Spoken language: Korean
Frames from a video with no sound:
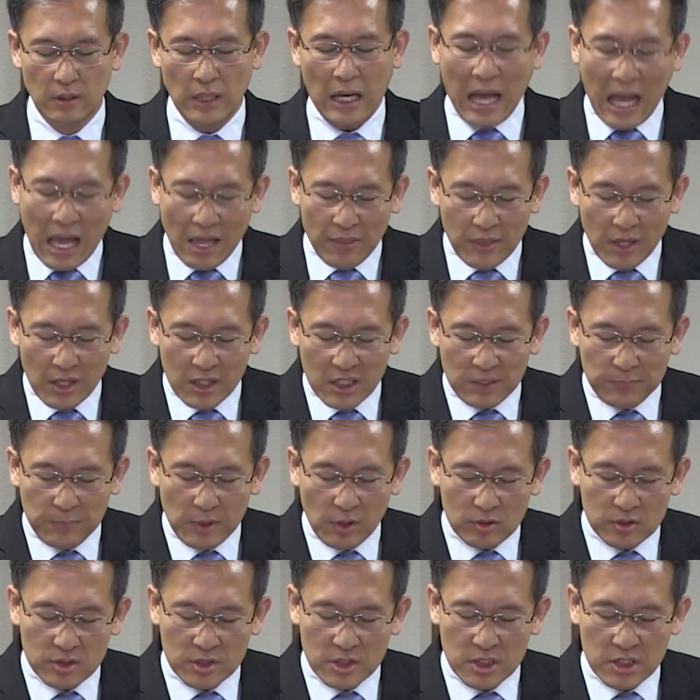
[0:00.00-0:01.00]
하나님이
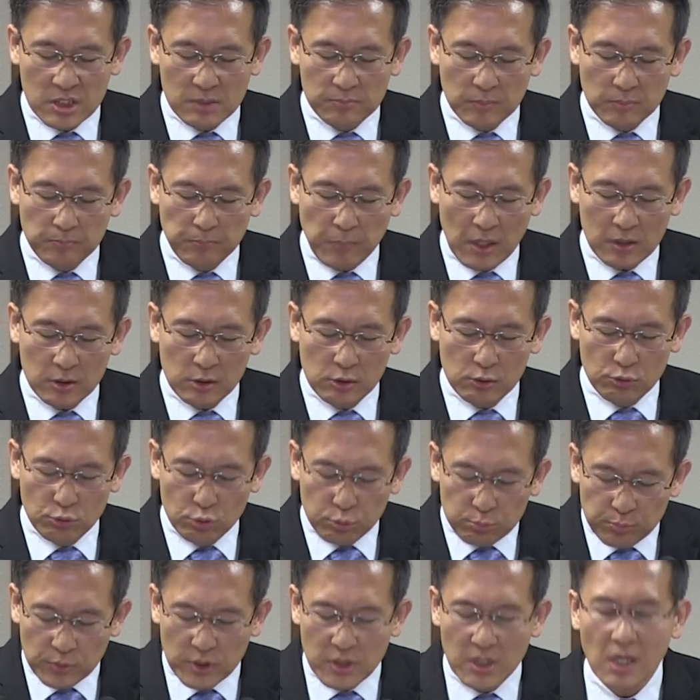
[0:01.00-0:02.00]
어찌 심판을
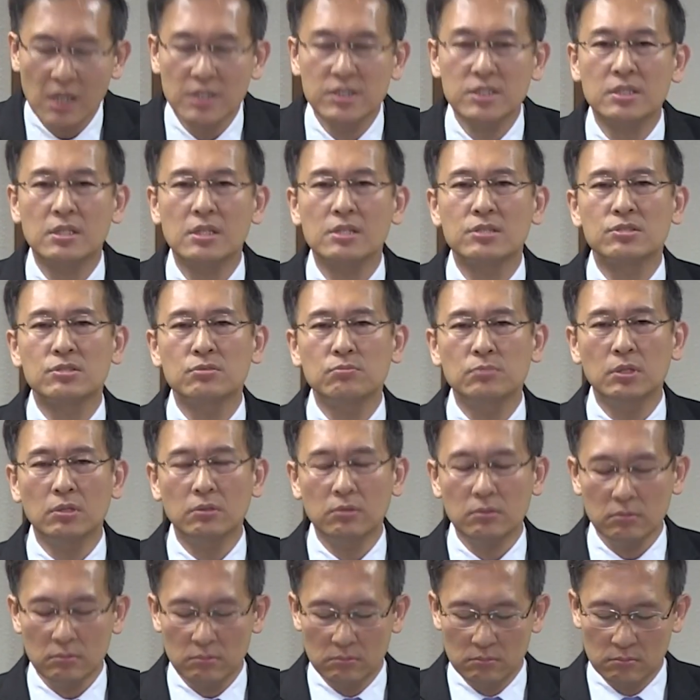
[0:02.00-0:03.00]
굽게
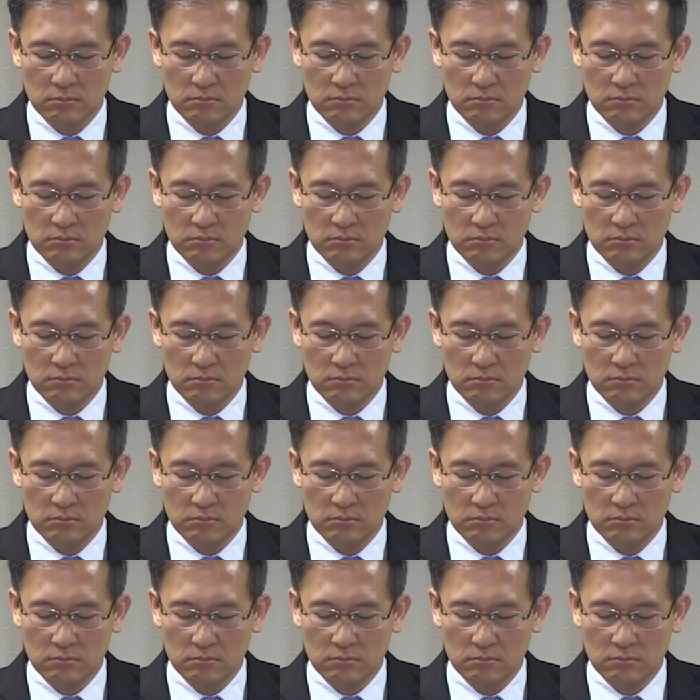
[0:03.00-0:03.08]
하시겠으며